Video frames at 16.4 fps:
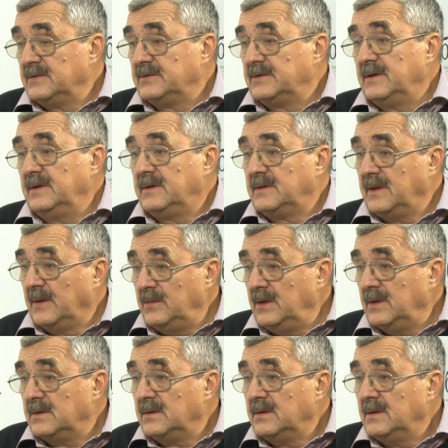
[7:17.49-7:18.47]
что их там
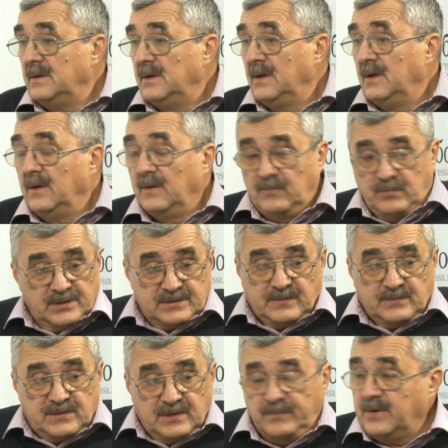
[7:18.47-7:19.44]
нет. В
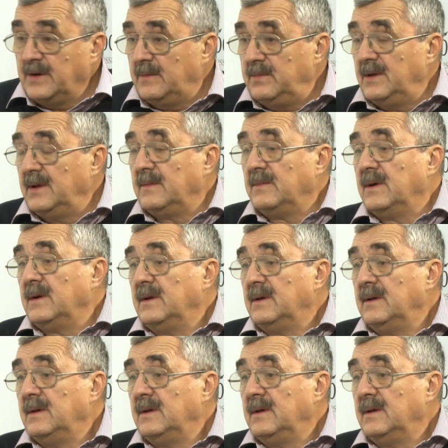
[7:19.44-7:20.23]
этом-то и проблема.